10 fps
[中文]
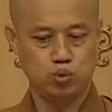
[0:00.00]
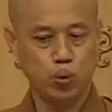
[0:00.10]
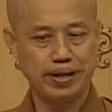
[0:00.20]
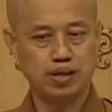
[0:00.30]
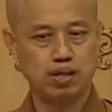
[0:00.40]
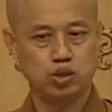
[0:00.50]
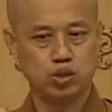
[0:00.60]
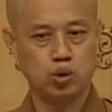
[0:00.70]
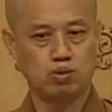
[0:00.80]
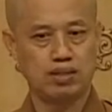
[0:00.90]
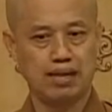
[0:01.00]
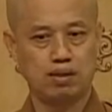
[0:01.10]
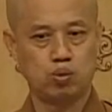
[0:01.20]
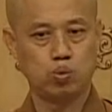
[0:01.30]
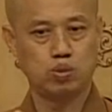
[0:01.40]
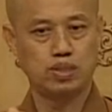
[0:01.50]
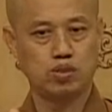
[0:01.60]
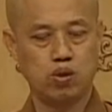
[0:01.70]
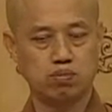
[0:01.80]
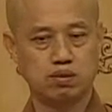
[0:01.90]
断恶修善，度一切
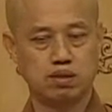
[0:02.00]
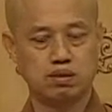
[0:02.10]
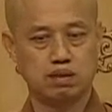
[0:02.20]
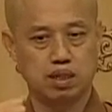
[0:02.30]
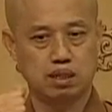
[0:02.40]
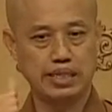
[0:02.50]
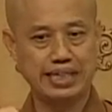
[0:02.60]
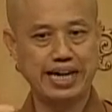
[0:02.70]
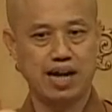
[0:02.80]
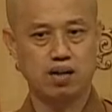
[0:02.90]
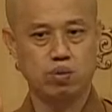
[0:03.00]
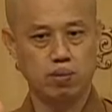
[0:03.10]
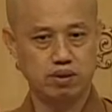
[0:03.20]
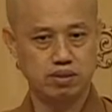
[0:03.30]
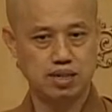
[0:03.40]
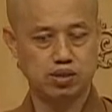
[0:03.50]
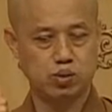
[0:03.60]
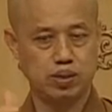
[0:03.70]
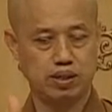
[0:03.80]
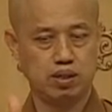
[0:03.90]
众生，这个力量我一直在
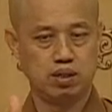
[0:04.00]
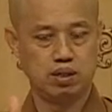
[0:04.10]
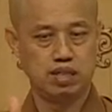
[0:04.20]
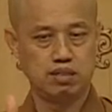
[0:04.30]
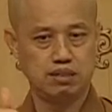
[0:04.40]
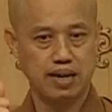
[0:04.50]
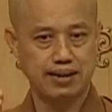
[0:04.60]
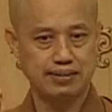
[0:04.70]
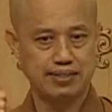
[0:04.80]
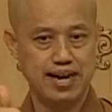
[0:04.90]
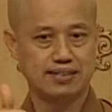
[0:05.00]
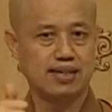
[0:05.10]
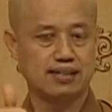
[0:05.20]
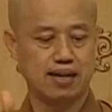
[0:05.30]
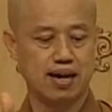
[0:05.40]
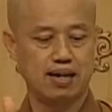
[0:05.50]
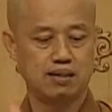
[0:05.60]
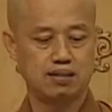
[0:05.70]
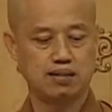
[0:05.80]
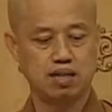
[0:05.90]
随，一直在呢加强它。
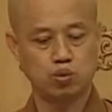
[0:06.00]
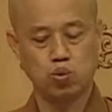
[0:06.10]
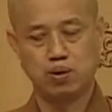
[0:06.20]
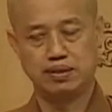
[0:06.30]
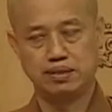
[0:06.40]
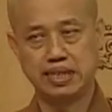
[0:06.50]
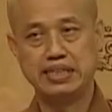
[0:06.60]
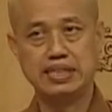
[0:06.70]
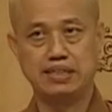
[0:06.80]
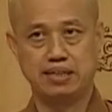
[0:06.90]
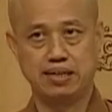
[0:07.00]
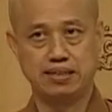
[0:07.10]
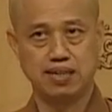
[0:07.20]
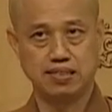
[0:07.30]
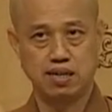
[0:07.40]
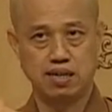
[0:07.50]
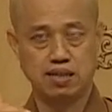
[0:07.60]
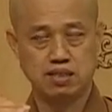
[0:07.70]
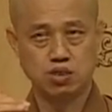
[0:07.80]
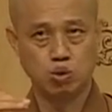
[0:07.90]
这叫做呢增义界啊，在在
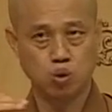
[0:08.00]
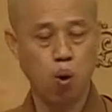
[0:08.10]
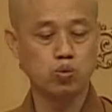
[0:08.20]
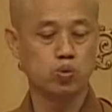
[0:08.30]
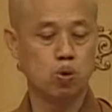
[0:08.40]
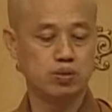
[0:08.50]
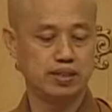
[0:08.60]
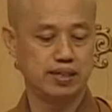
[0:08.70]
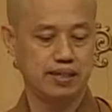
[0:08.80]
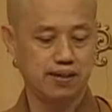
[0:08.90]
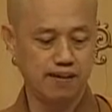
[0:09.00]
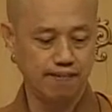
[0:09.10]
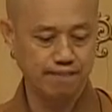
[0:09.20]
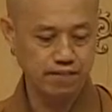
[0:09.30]
叫做重受界啊。